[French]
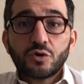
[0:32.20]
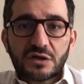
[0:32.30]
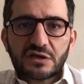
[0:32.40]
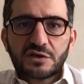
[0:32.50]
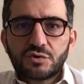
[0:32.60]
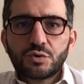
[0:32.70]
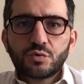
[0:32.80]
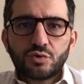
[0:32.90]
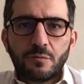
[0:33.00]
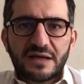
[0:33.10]
de
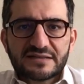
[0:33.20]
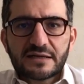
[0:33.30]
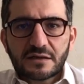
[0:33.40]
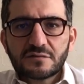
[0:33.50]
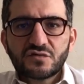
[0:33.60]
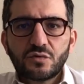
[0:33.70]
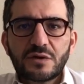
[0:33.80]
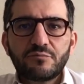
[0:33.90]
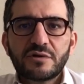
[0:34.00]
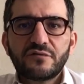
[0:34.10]
réécriture ou de massacre
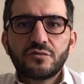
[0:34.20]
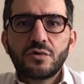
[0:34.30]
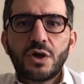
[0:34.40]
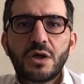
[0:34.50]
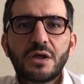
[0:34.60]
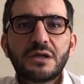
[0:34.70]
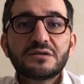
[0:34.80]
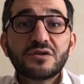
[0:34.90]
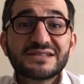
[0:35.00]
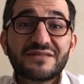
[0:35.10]
selon les points de vue,
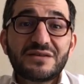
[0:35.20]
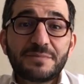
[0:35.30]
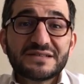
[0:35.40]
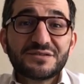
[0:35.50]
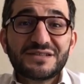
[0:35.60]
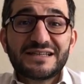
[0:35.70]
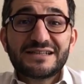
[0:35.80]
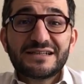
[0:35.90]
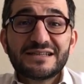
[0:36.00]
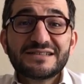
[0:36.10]
dans sa vie
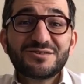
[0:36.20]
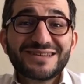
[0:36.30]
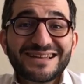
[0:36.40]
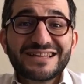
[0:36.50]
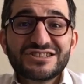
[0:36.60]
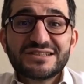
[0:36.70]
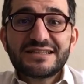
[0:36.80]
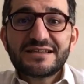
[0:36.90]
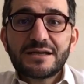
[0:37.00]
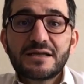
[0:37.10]
personnelle, ce
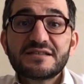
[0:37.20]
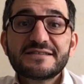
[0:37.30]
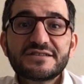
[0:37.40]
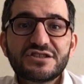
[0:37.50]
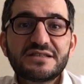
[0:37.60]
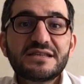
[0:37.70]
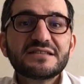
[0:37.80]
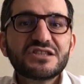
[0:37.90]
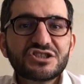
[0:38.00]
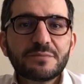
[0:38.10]
quinquagénaire
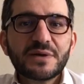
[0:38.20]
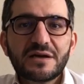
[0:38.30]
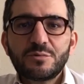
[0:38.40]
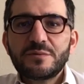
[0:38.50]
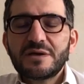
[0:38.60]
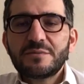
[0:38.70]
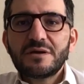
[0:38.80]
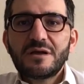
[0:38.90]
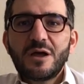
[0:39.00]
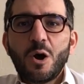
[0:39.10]
s'ingénie à s'échapper à
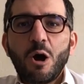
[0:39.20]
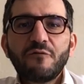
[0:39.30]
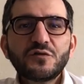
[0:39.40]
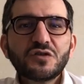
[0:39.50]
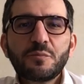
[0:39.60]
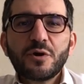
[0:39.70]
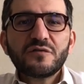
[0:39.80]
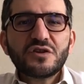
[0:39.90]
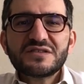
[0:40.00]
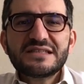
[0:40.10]
lui-même en faisant
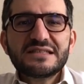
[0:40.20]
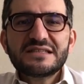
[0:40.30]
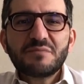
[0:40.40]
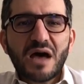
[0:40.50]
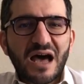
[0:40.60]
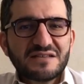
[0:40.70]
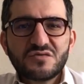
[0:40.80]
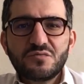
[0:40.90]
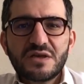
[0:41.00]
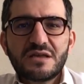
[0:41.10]
preuve d'un cynisme
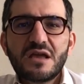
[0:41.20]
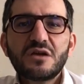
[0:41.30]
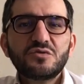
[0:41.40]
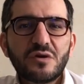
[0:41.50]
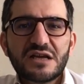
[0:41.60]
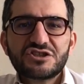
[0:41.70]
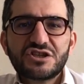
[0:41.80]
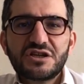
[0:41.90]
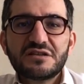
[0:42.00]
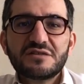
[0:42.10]
assumé, de
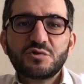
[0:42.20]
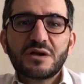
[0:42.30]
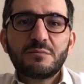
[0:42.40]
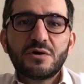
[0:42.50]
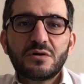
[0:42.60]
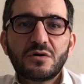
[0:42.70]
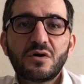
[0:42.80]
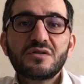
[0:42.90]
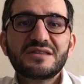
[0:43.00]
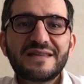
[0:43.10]
lâcheté et
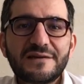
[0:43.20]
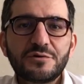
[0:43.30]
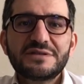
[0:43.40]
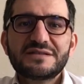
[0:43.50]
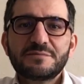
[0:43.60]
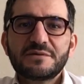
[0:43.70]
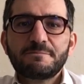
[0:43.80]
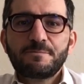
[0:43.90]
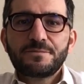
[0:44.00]
naturellement d'égoïsme.